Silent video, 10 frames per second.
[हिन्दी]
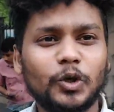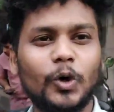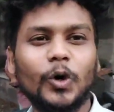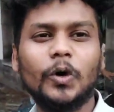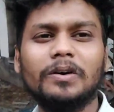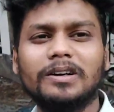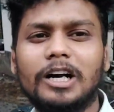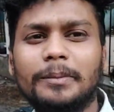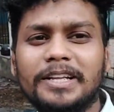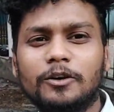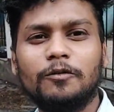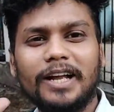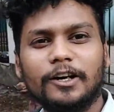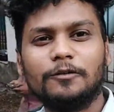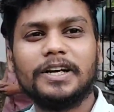सो so, अभी इनको
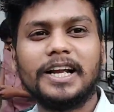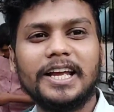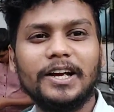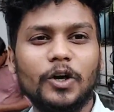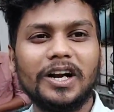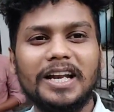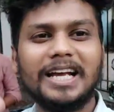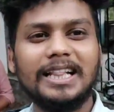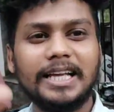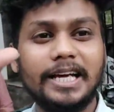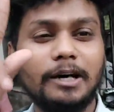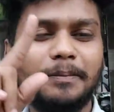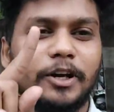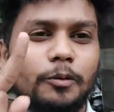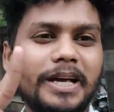फ्लैग ऑफ करेंगे और निकलते हैं
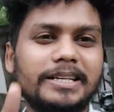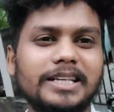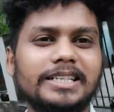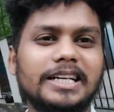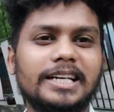अपने को भी एक जगह